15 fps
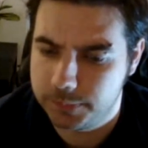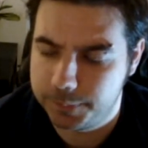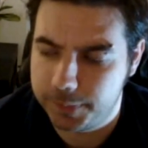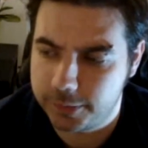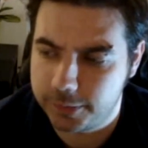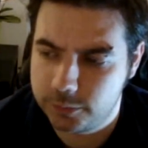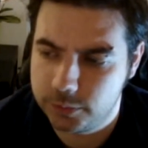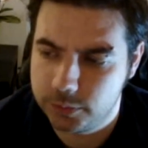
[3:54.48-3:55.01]

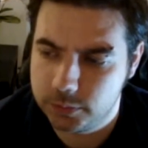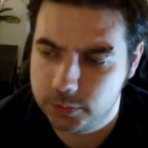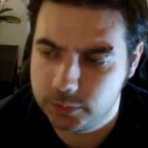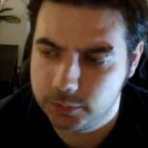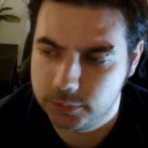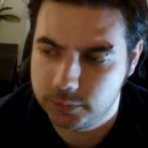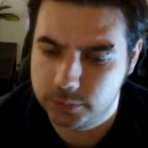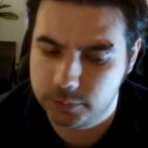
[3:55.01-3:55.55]
parce que
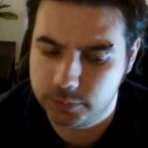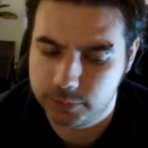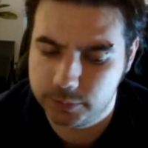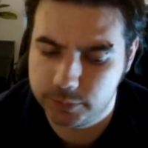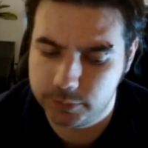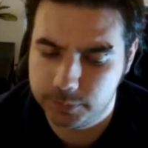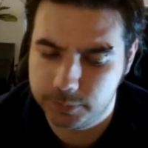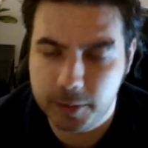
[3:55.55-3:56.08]

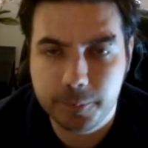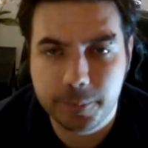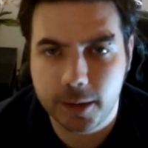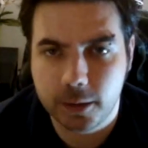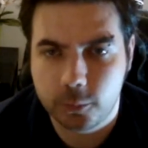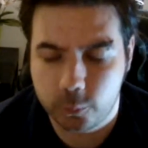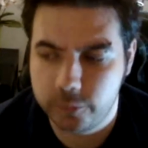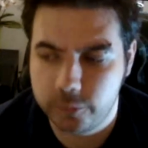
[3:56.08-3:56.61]
euh,
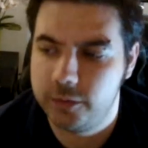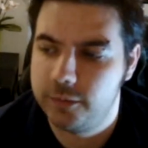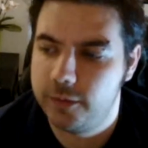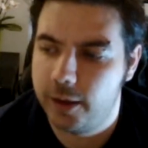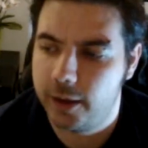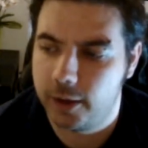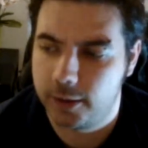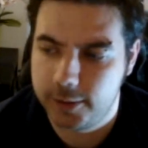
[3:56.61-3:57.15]
PayPal
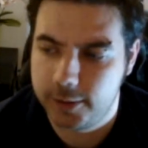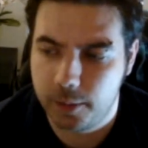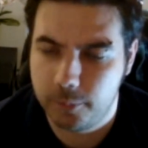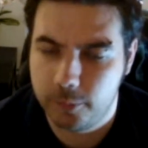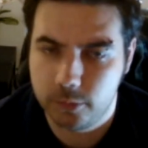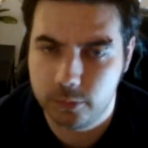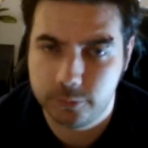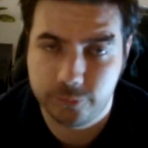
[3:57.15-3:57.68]
considère
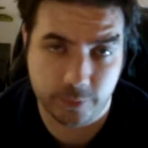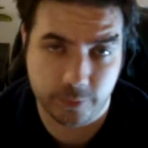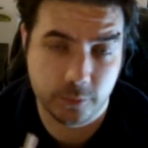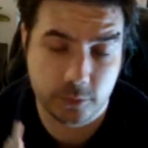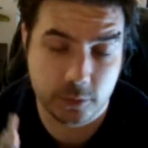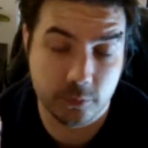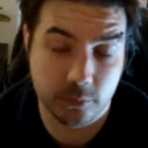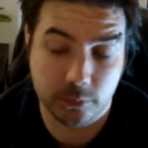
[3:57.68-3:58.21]
clairement, enfin c'est
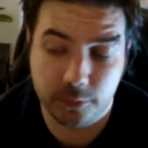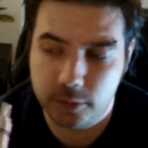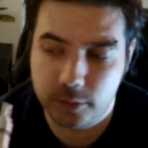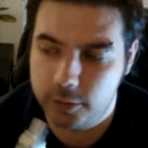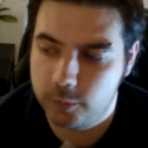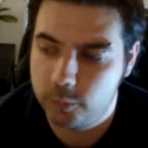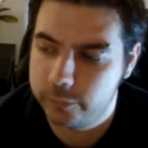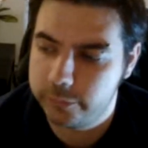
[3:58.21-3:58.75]
ce qu'ils ont dit,
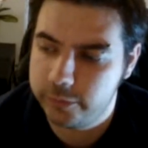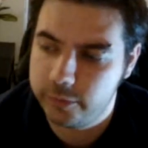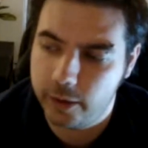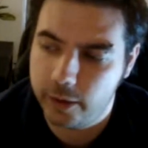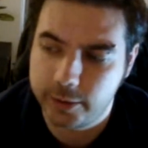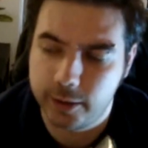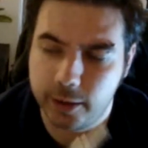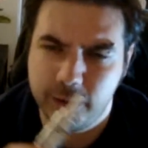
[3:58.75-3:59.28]
ils
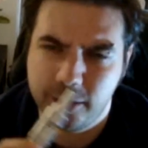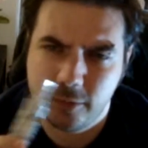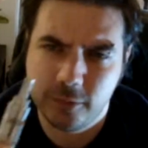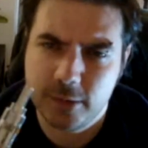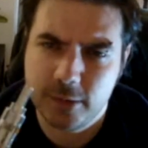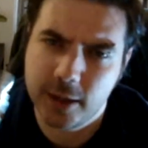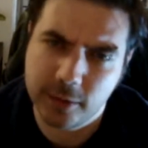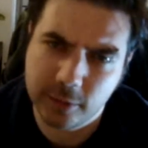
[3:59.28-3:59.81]
considèrent que la
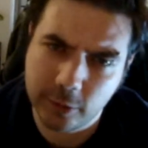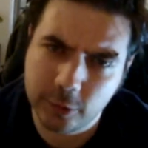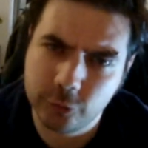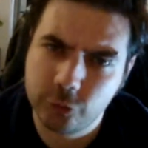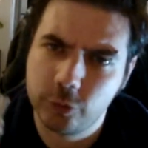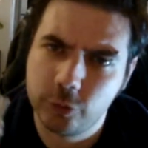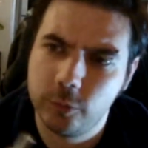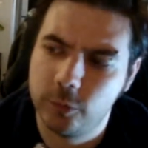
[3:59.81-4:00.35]
e-sig est
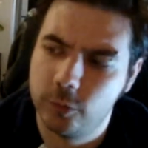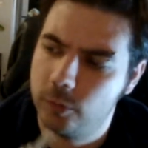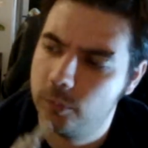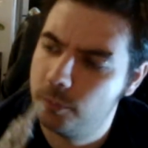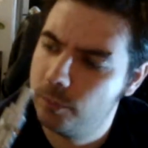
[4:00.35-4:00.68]
dangereuse